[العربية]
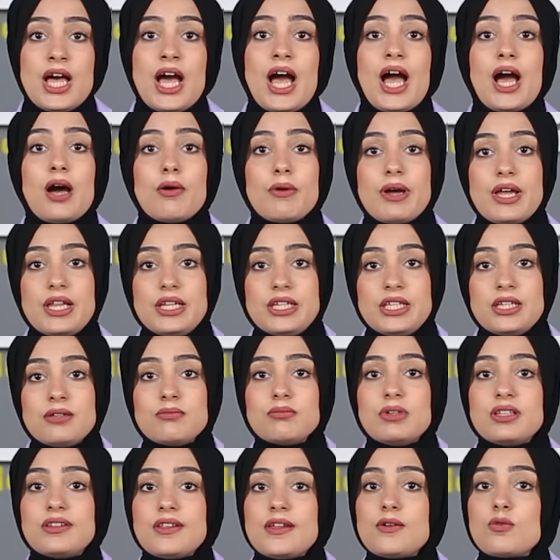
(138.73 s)
حوالي
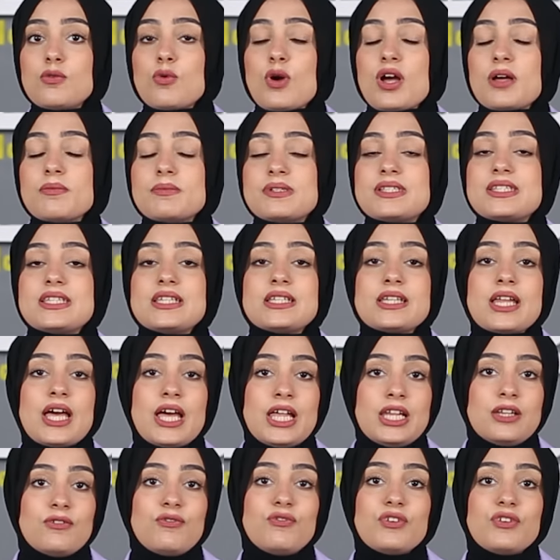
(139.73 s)
250
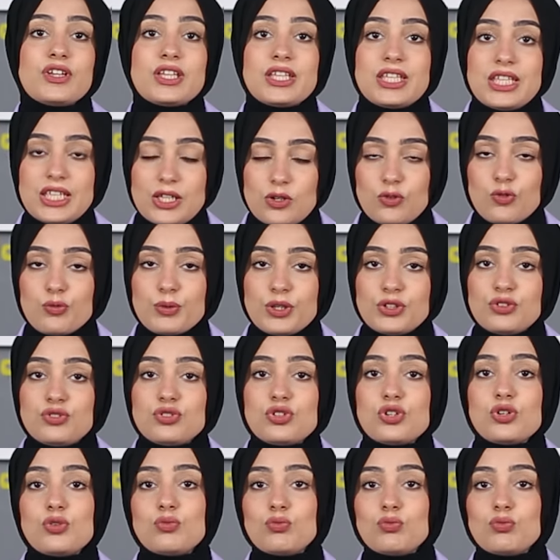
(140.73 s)
ألف كيلو متر